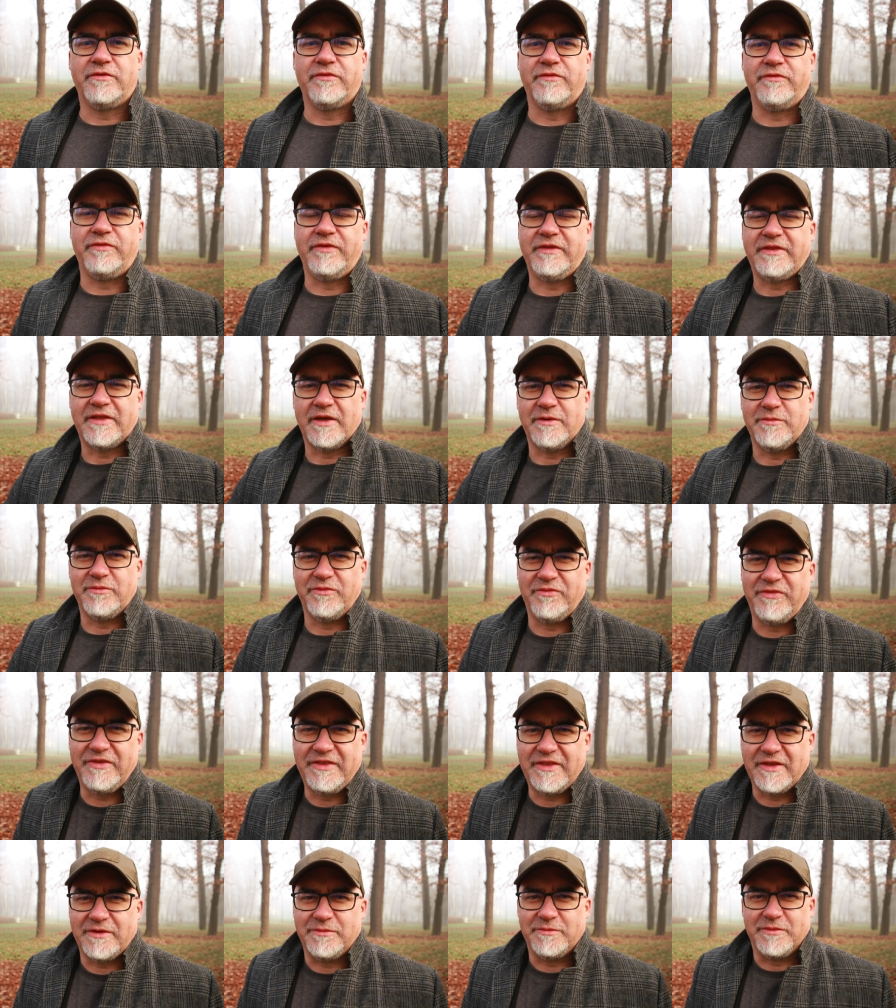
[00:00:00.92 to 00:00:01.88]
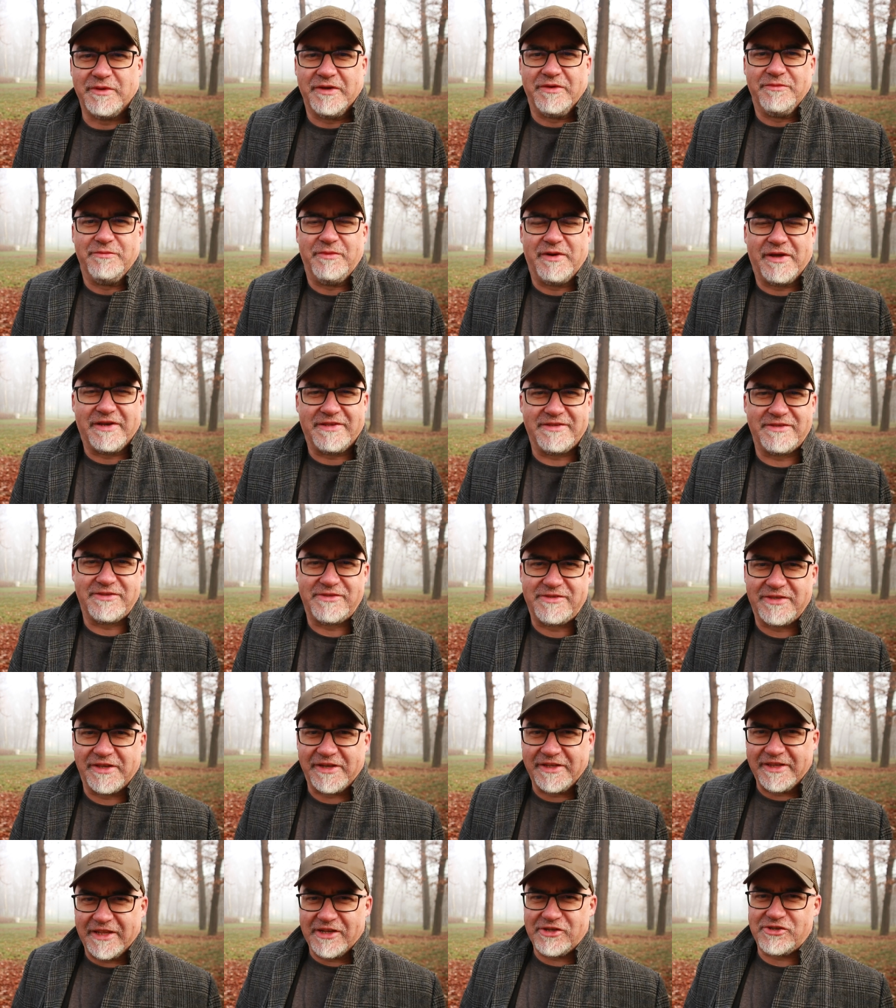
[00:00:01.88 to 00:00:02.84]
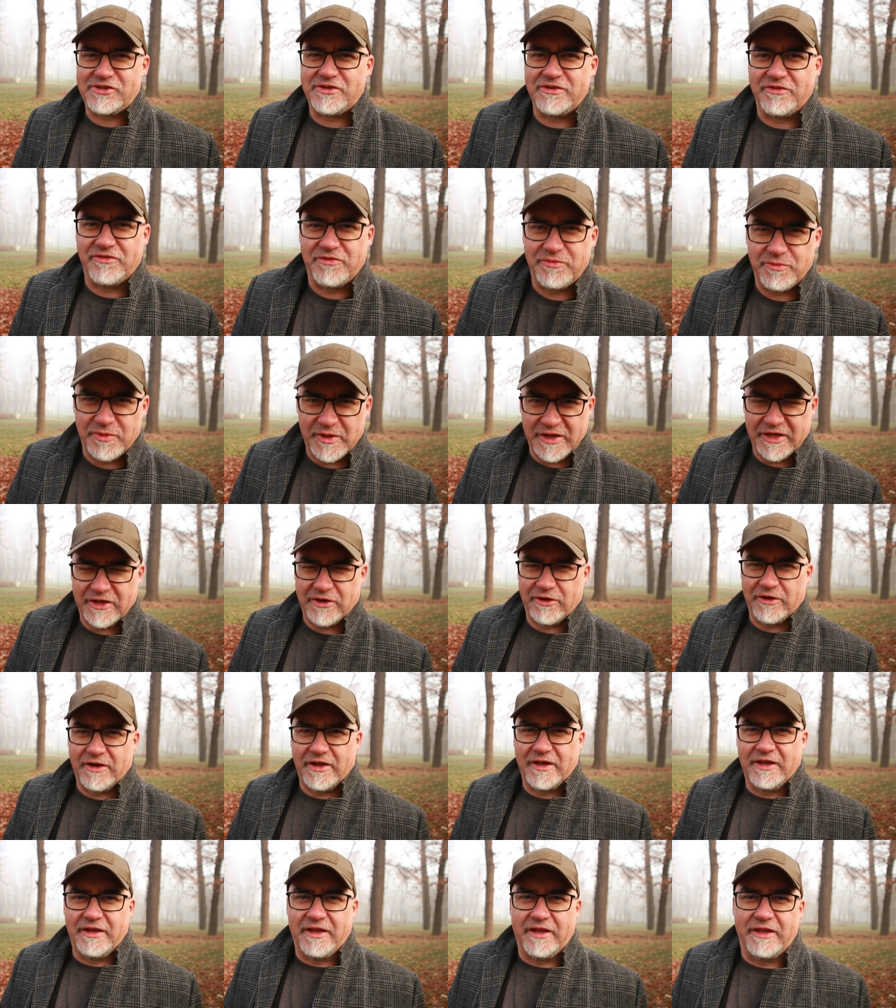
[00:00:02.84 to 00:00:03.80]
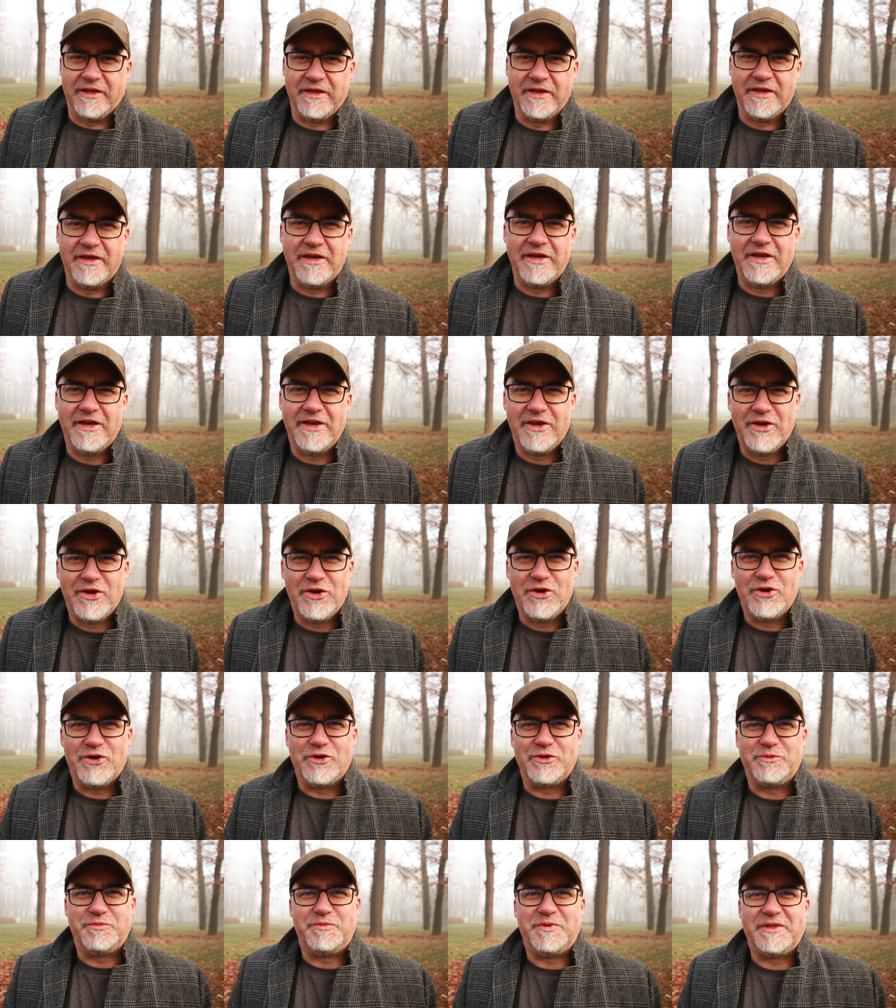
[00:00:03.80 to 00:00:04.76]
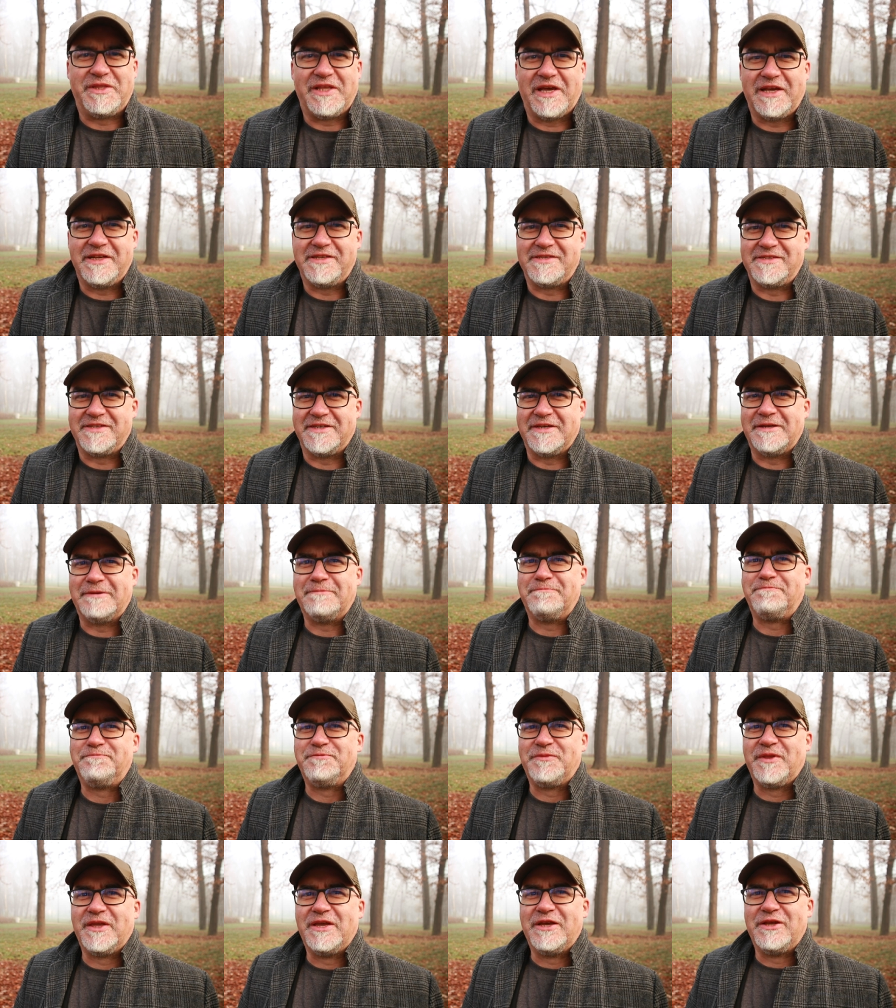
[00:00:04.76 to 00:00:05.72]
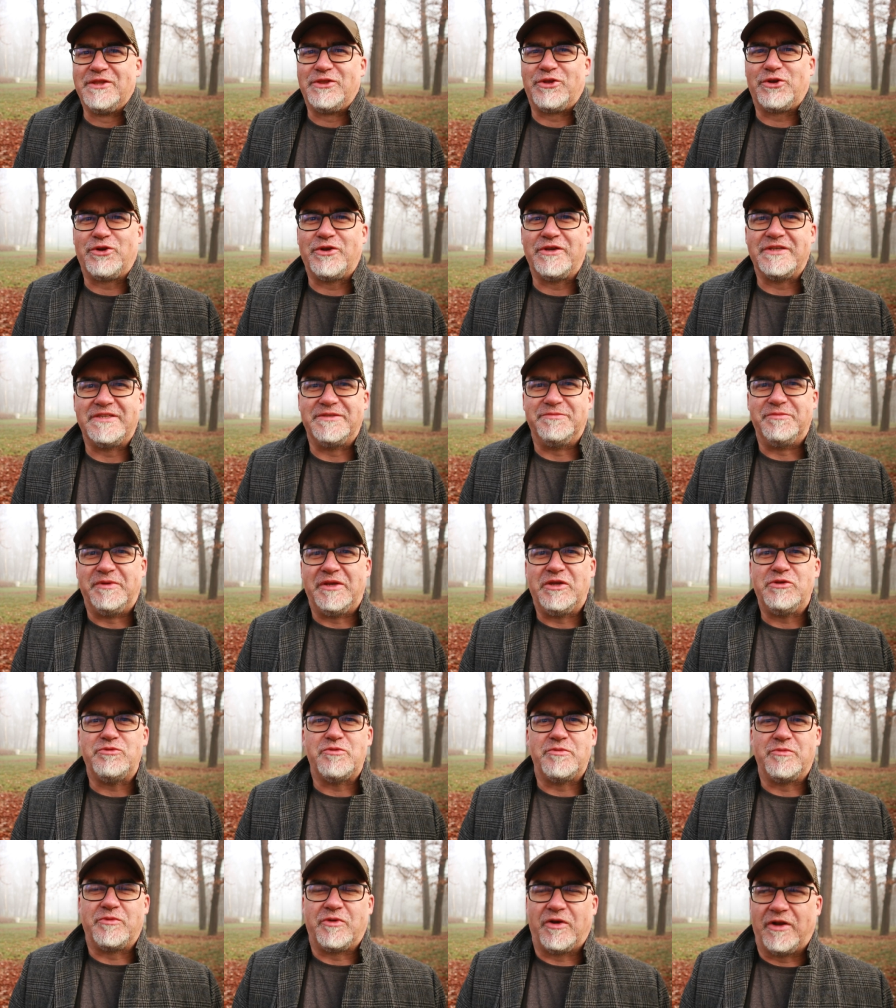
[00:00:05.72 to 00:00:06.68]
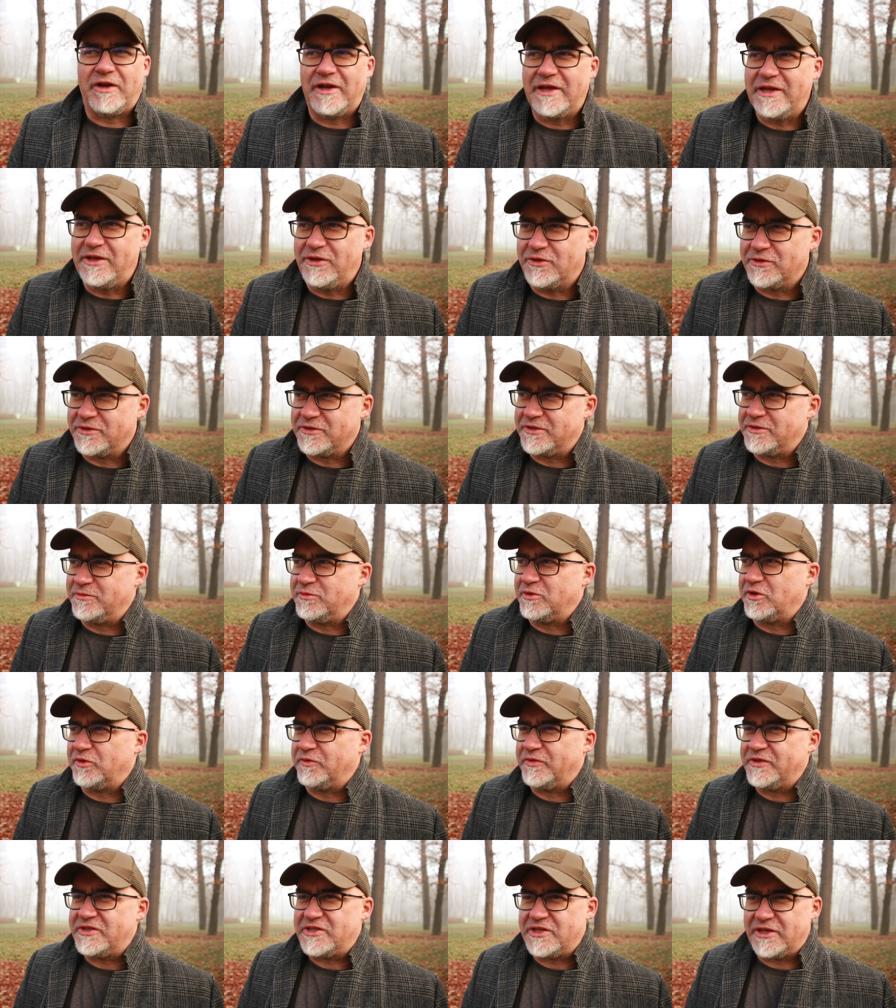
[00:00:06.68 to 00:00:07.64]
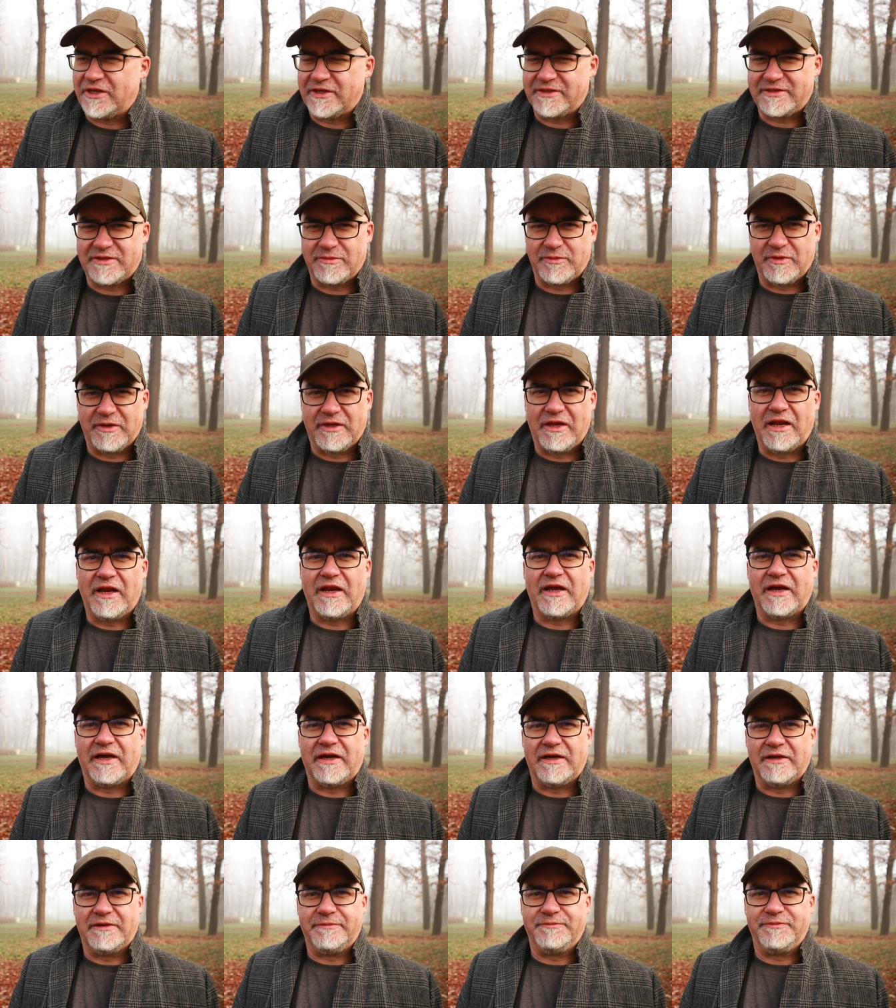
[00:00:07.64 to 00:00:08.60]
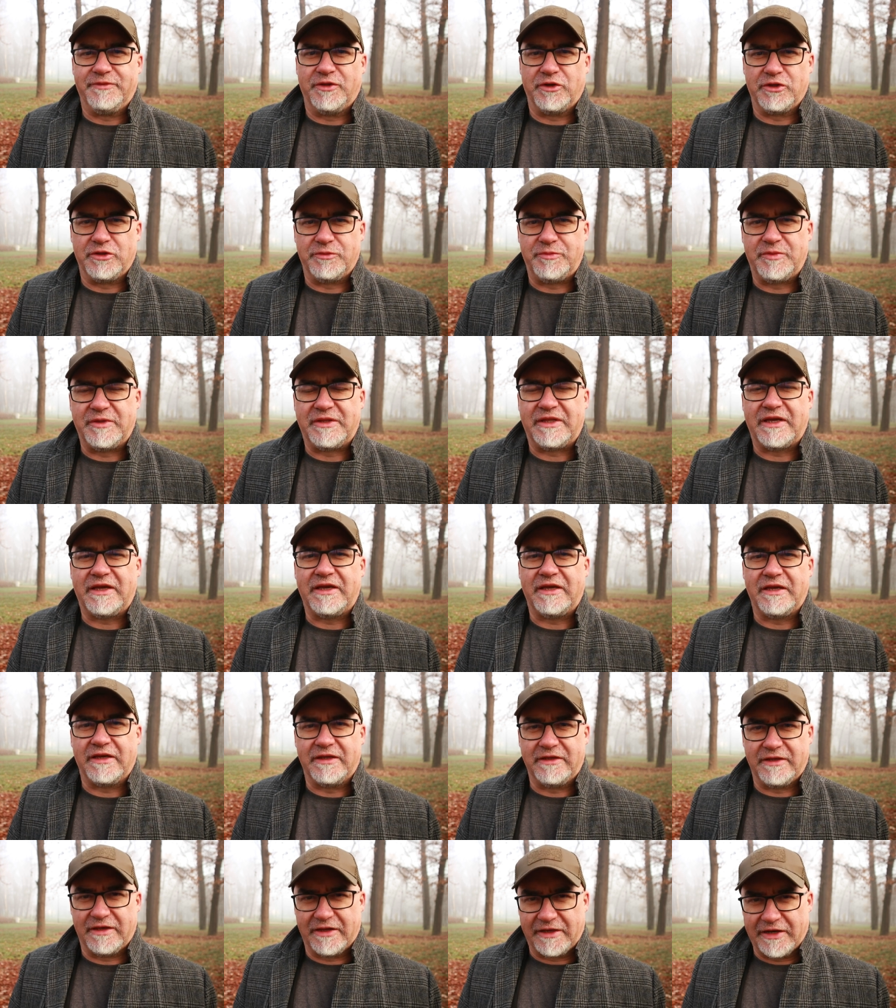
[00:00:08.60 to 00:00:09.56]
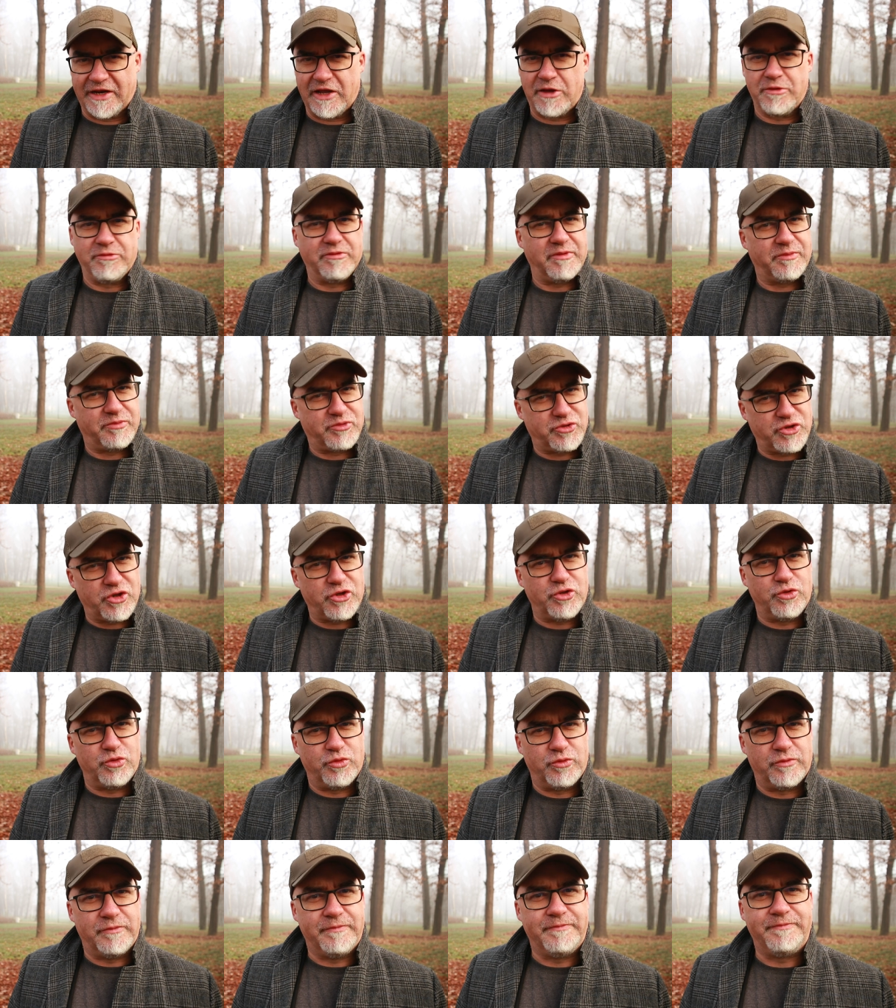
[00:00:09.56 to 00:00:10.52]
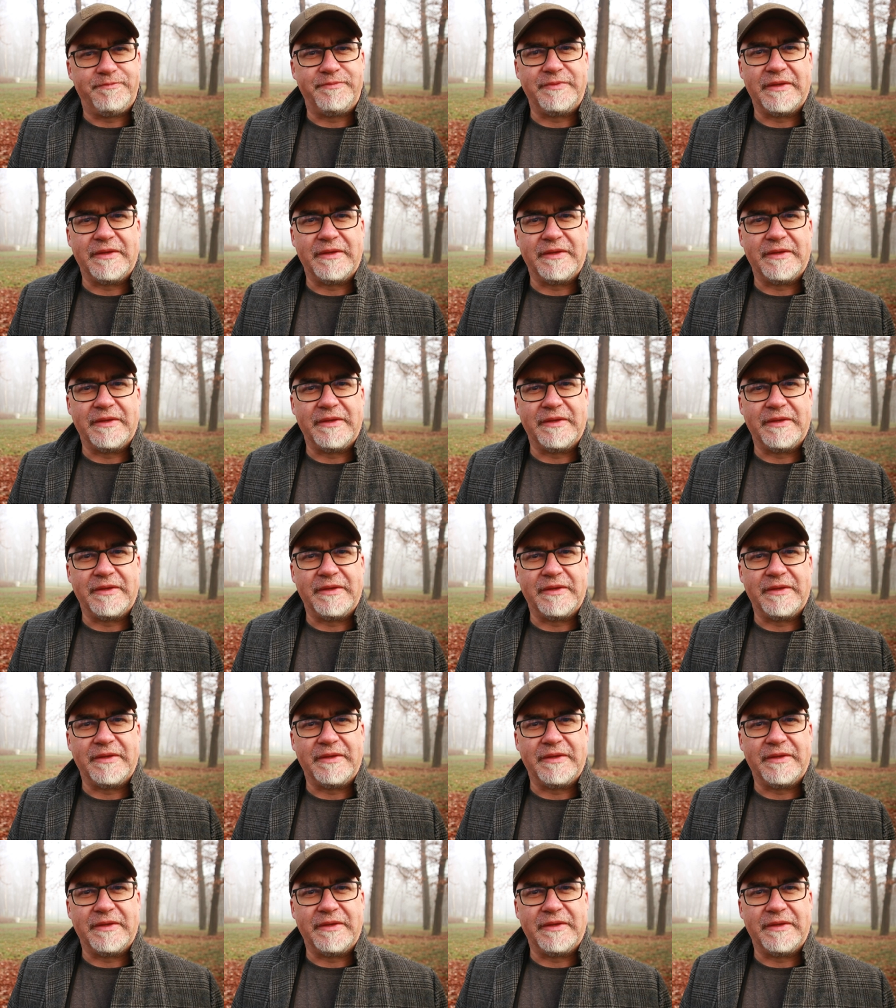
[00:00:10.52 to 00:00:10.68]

Witam, witam bardzo serdecznie w mojej kolejnej odpytajce. Trochę zmieniłem kolejność, mianowicie ja sobie kilka odpytajek nagrałem do przodu.